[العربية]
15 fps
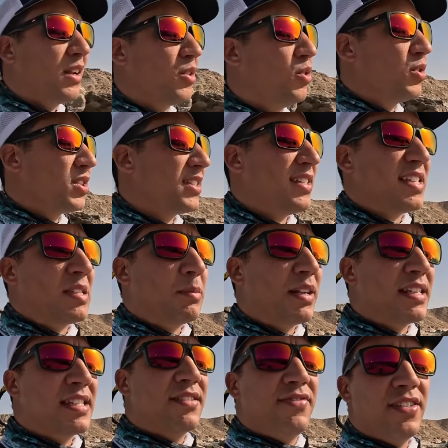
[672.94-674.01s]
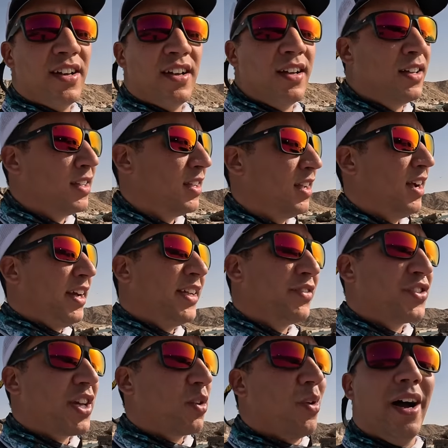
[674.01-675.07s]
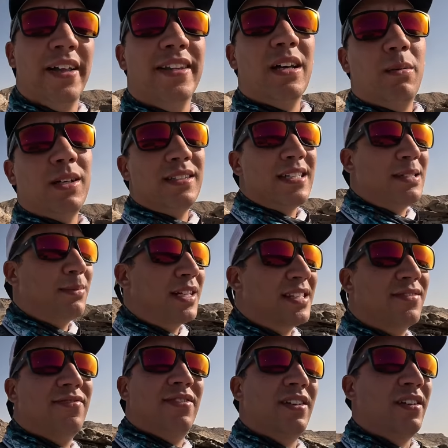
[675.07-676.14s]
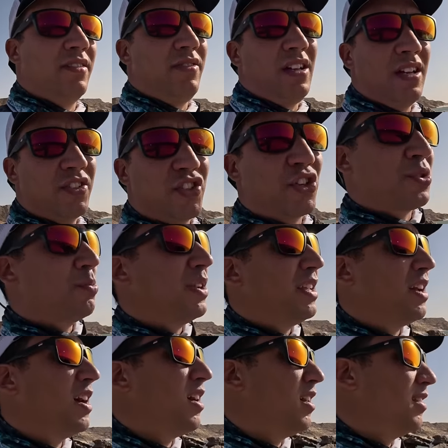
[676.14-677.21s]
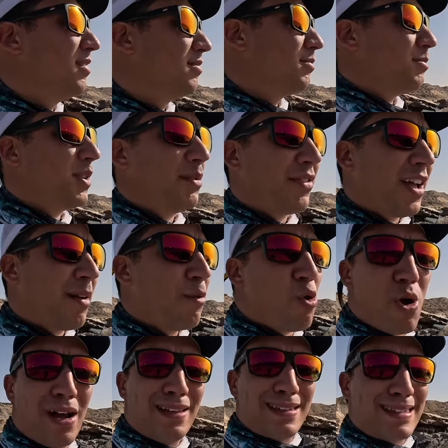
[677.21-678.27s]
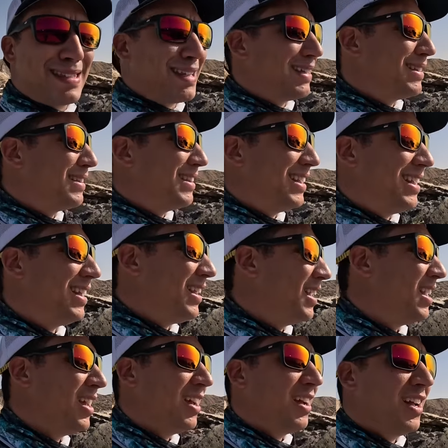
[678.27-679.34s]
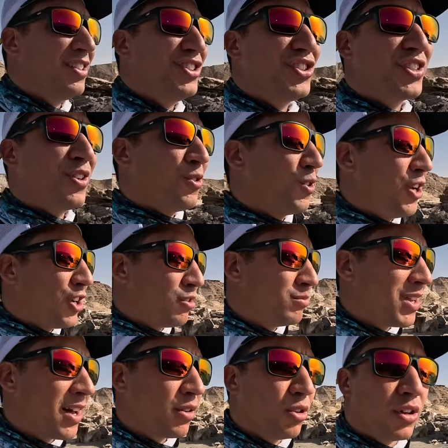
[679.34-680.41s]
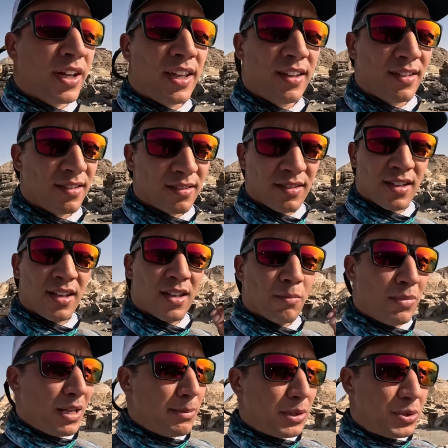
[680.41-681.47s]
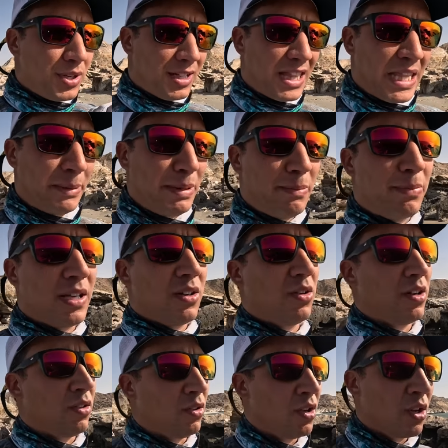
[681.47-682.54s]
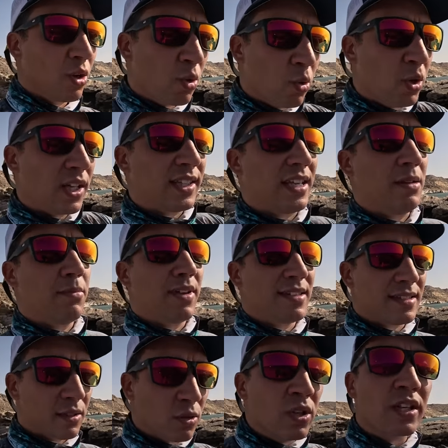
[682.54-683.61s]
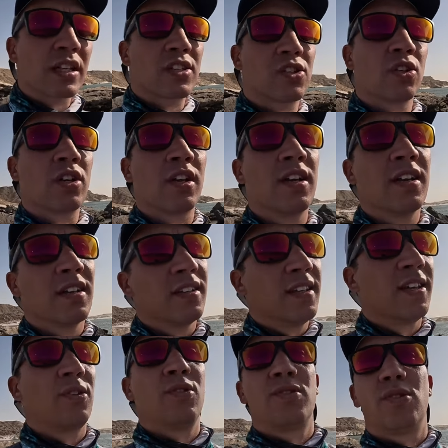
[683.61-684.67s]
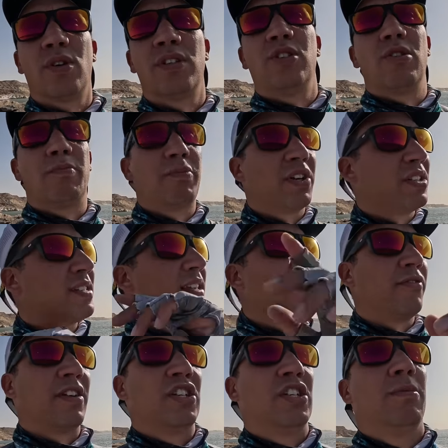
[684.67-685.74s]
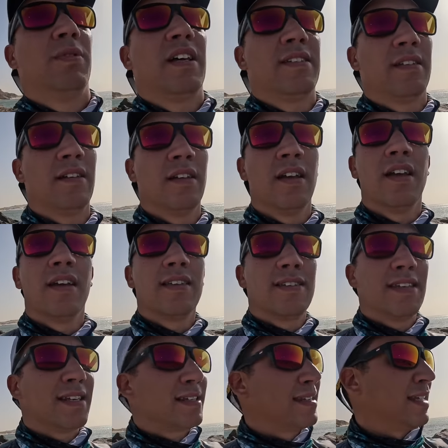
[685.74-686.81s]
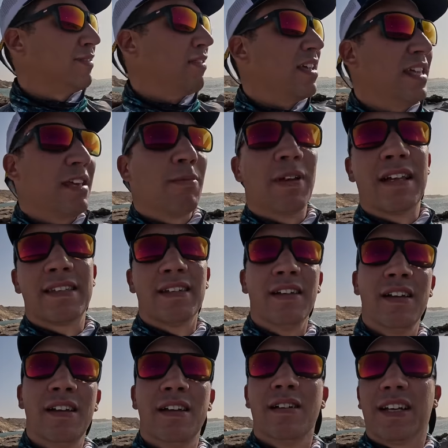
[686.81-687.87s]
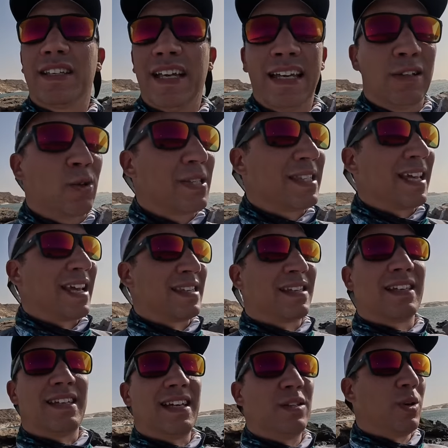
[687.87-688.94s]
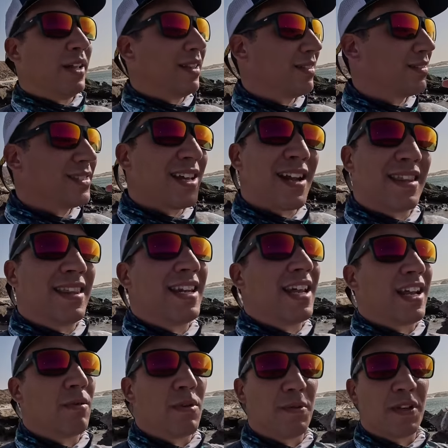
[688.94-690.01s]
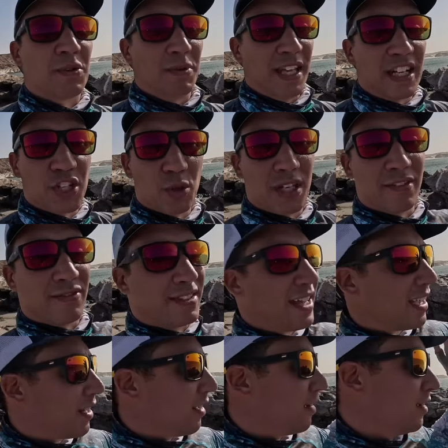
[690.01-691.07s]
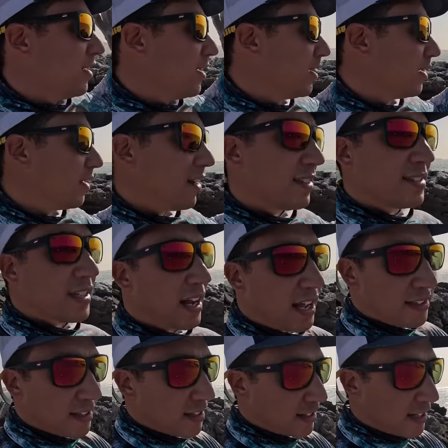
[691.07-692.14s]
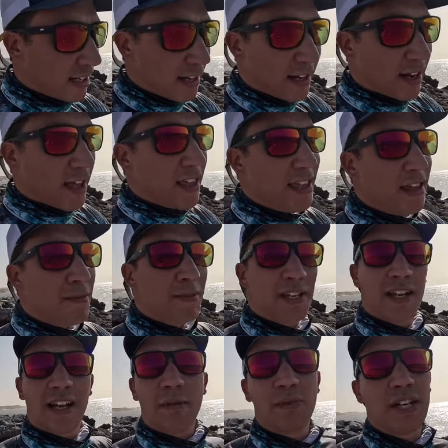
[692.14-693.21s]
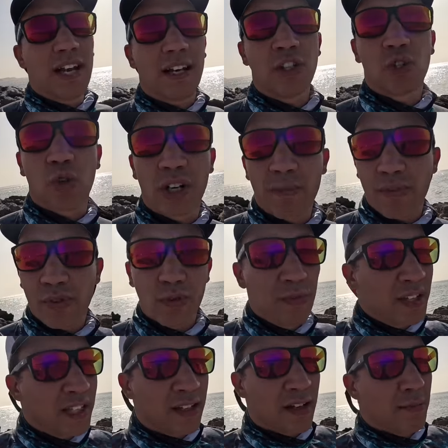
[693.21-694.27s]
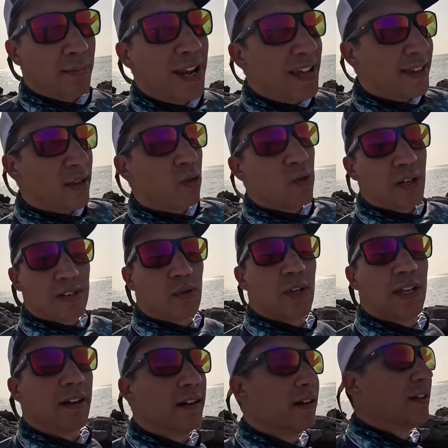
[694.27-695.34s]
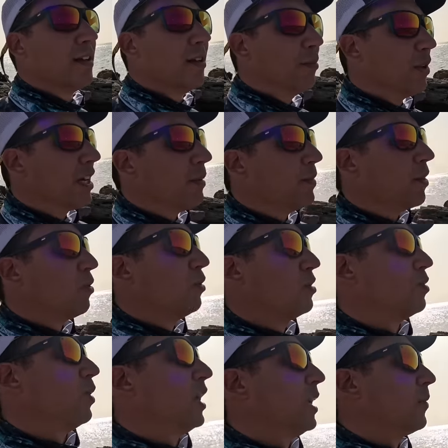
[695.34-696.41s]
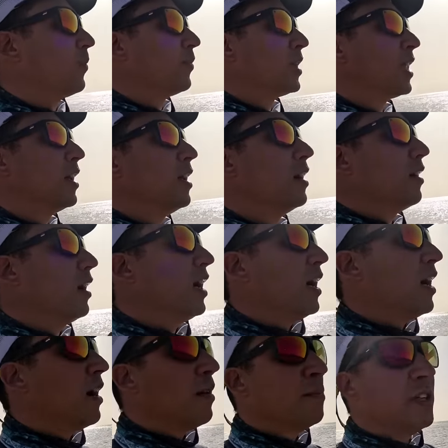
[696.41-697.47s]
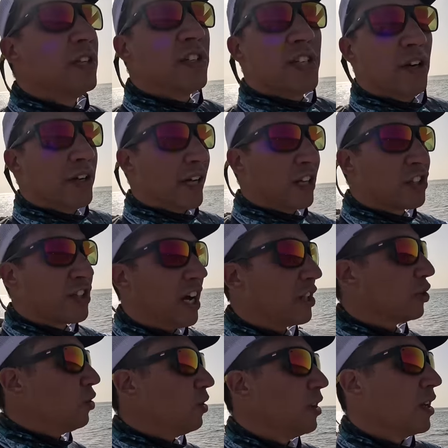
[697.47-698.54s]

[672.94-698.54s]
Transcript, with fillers: القوس كتحس براسك في حنا في شهر واحد دابا كتحس براسك في بحال شهر 8 فريمون واحد الصهد الدراري هادشي اش كنقول لكم ضروري بلا ما تمشي عند الطبيب بلا والو كل تريمستر كل 3 شهور دير اون سورتي دو باش سافر شي بلاصه سير سير اي بلاصه كتحيد له ستريس كتحيد واحد ترى الدراري ما يمكنش بعدا اللي كيف داخلها أه، صراحه انا الدراري اي مدينه كنمشي لها كنشكرها باسكو مدينه بلادنا كلها زوينه مغربنا كله زوين آه منين جينا حنا كنشحطوا